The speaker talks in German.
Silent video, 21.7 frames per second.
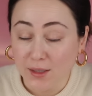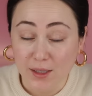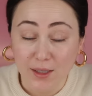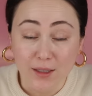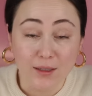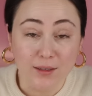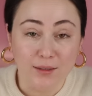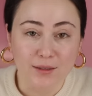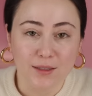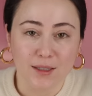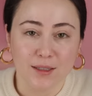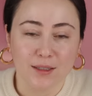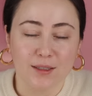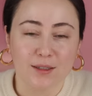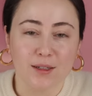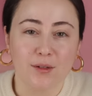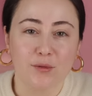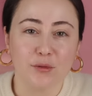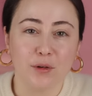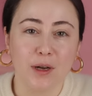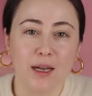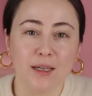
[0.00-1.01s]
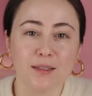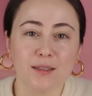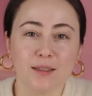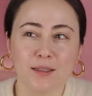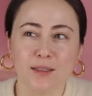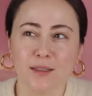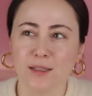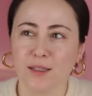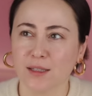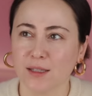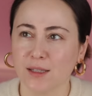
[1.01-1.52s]
ja, und dann fragte
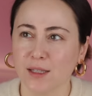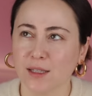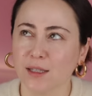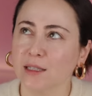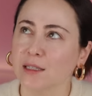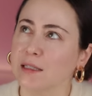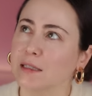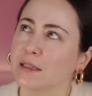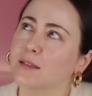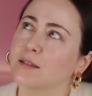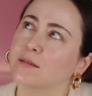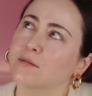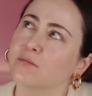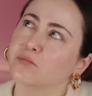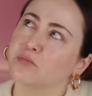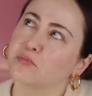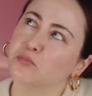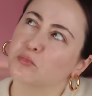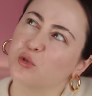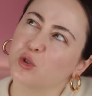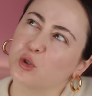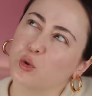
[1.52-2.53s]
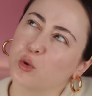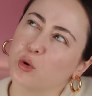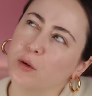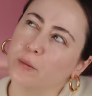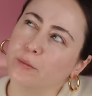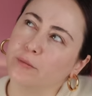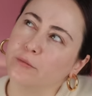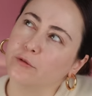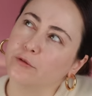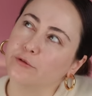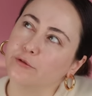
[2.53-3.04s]
ich tatsächlich so
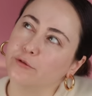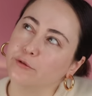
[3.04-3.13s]
im